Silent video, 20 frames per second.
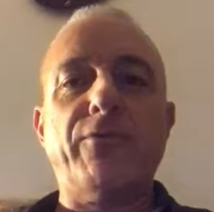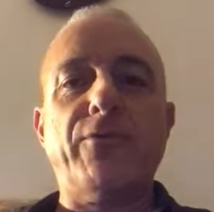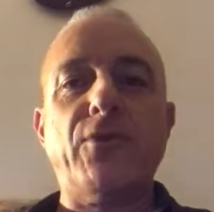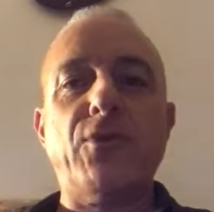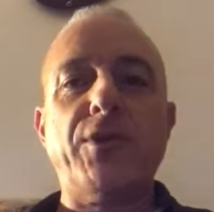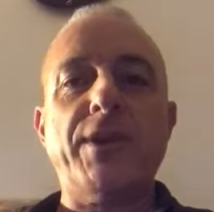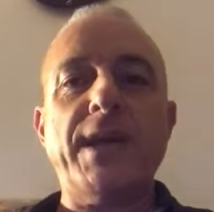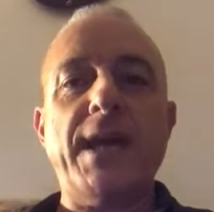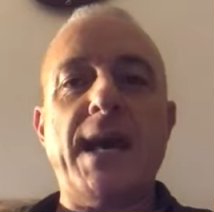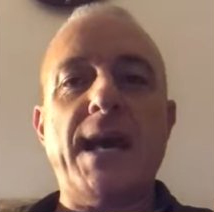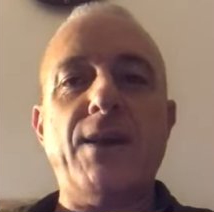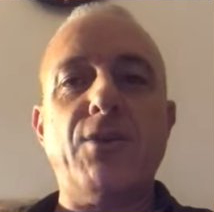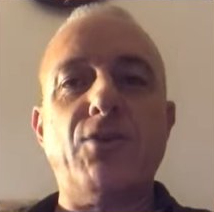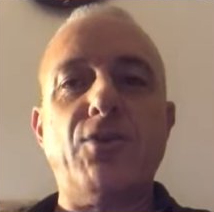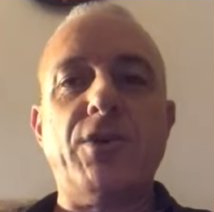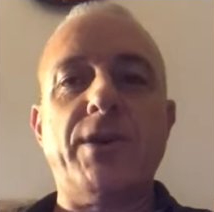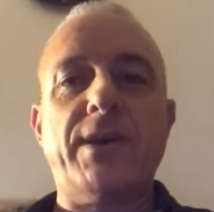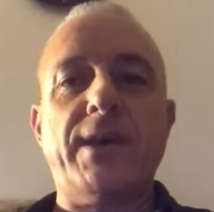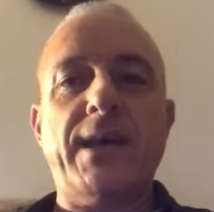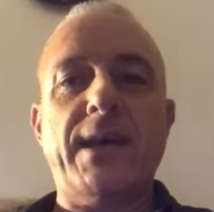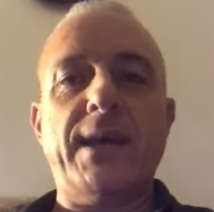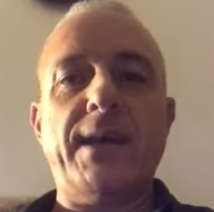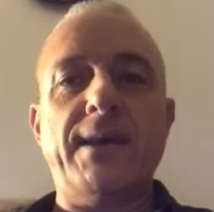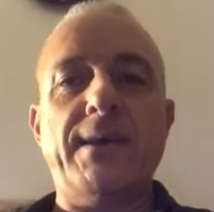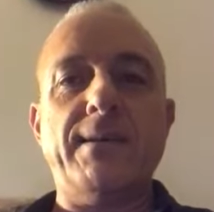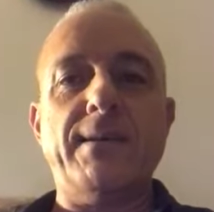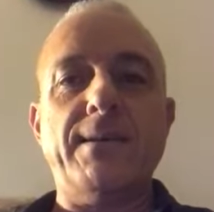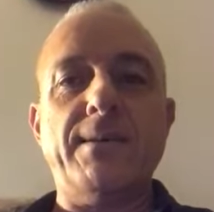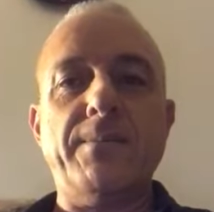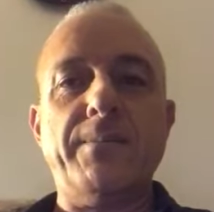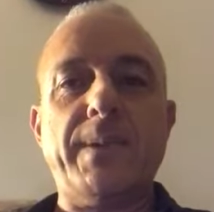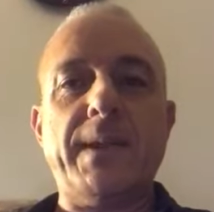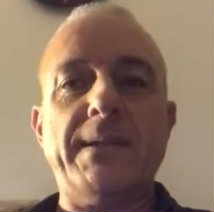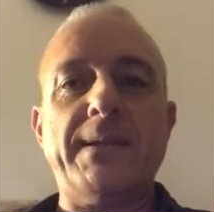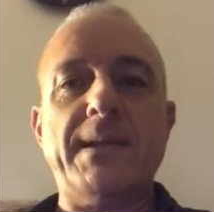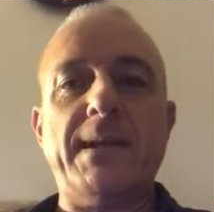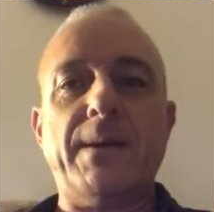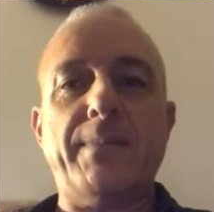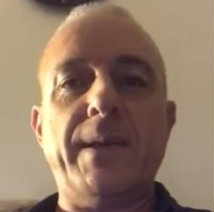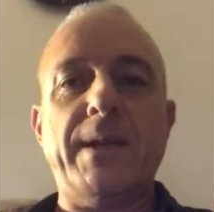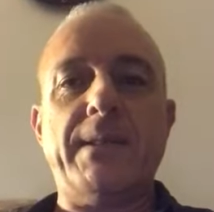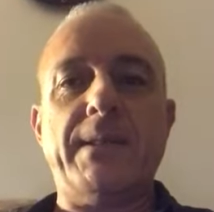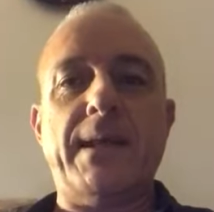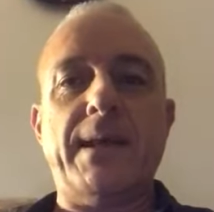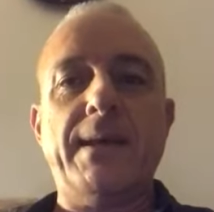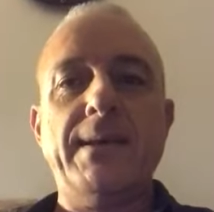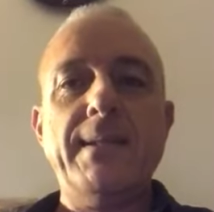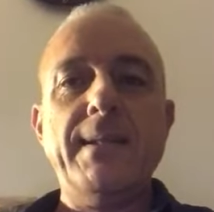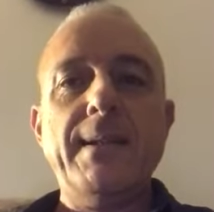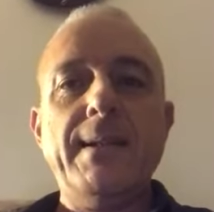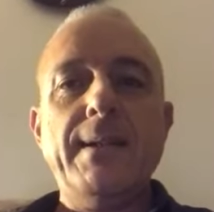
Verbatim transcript: Floriano che eh, praticamente